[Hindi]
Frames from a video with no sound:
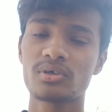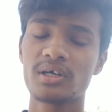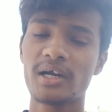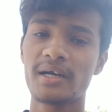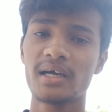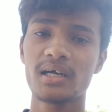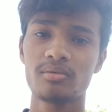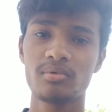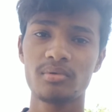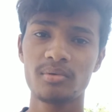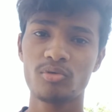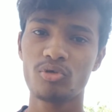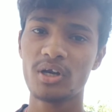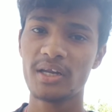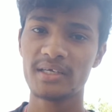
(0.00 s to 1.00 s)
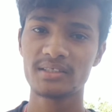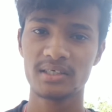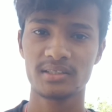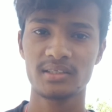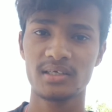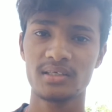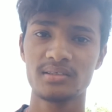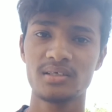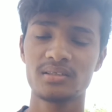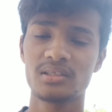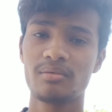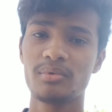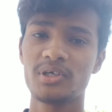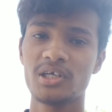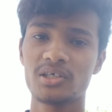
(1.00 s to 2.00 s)
उनका डाटा कभी भी वो ले सकते हैं
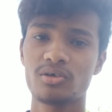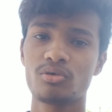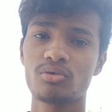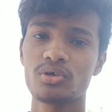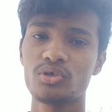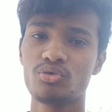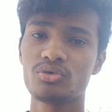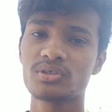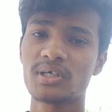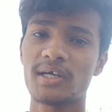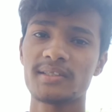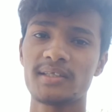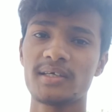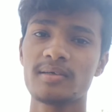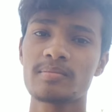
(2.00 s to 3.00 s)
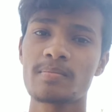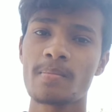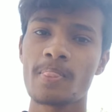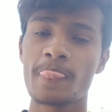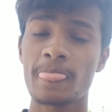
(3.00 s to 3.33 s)
जितने भी टिकटॉक को यूज़ करते हैं